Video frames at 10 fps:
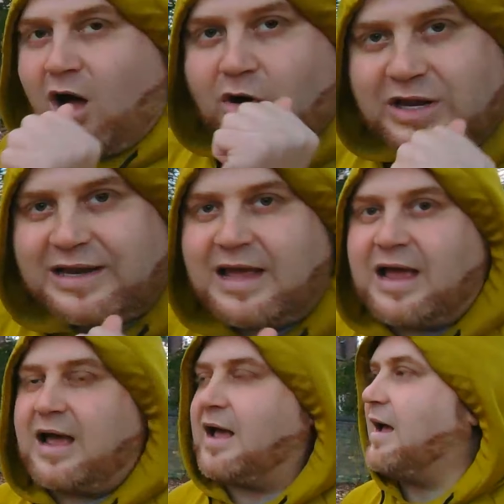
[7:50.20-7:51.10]
بقاء
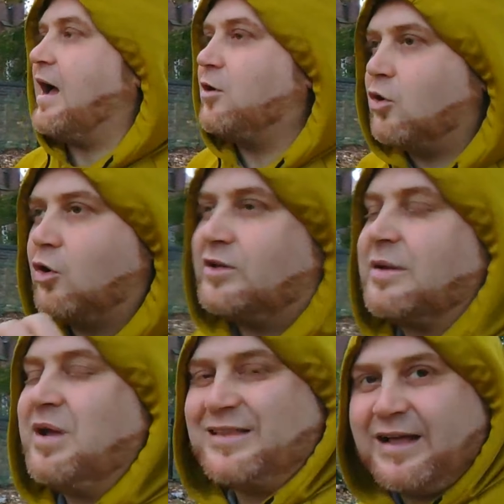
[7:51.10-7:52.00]
لله الو
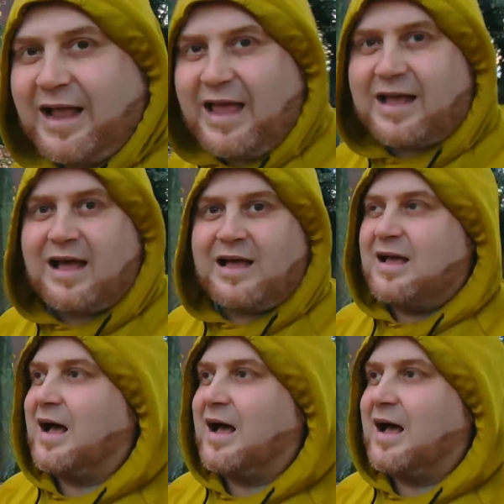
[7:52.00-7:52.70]
انت محتاج حاجه